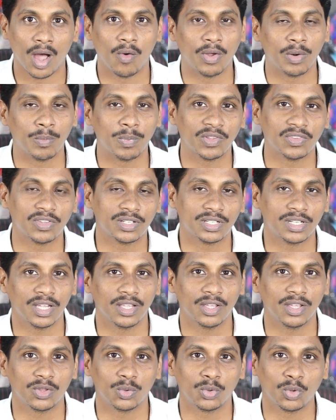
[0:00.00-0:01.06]
వన్ ప్లస్ సిక్స్టీ
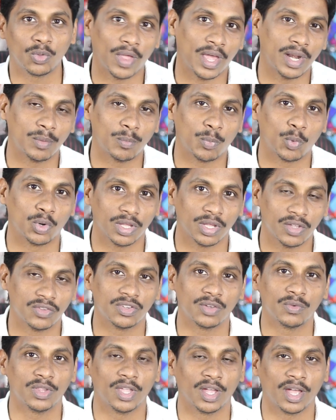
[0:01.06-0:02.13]
ఏదైతే ఉందో దానికి పోటీ
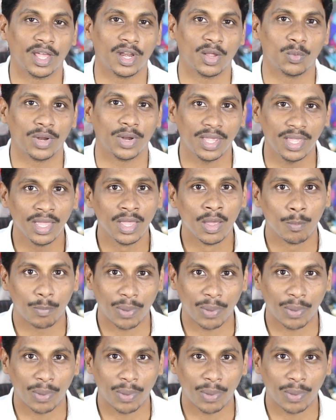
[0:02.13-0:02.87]
ఇచ్చే విధంగానే ఉన్నాయి